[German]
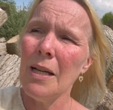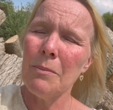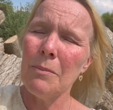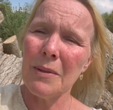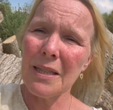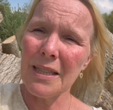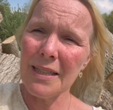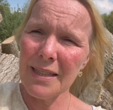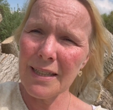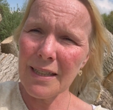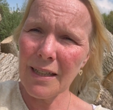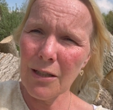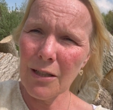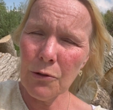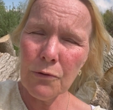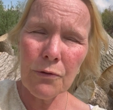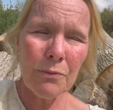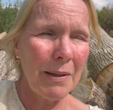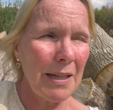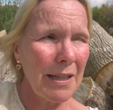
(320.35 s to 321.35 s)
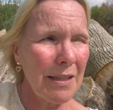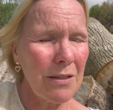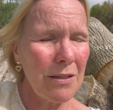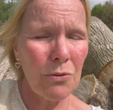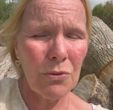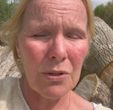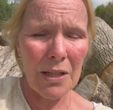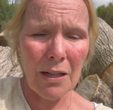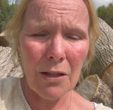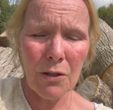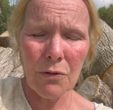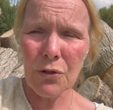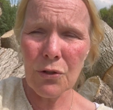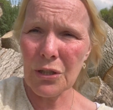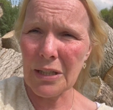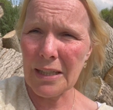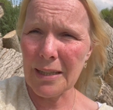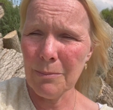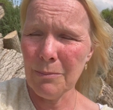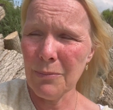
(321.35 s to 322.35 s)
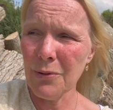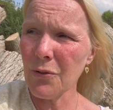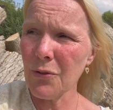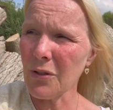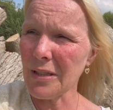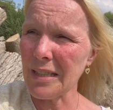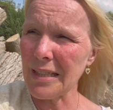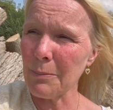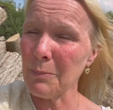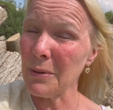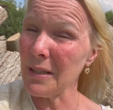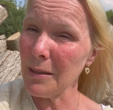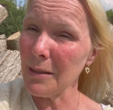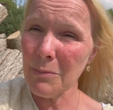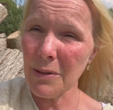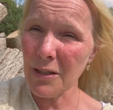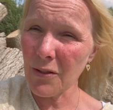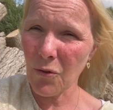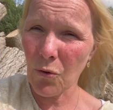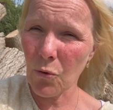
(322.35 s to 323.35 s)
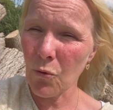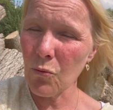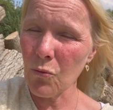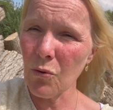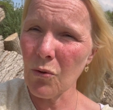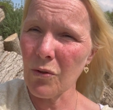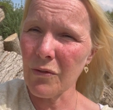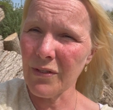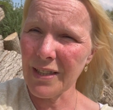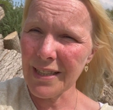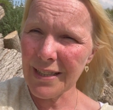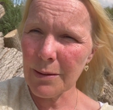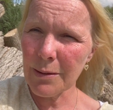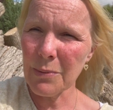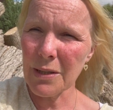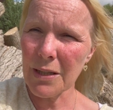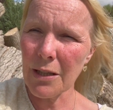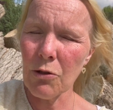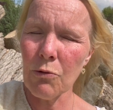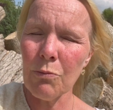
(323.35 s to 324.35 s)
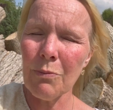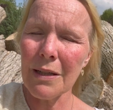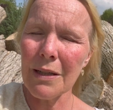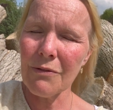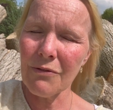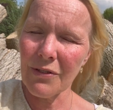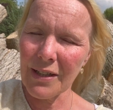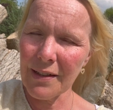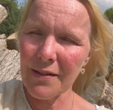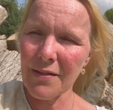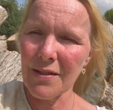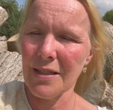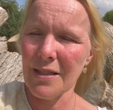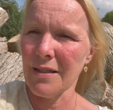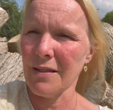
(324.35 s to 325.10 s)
mich nicht aufmache oder aufstrampel, sondern ich bin immer zu und wenn ich mich aufmache, weiß ich,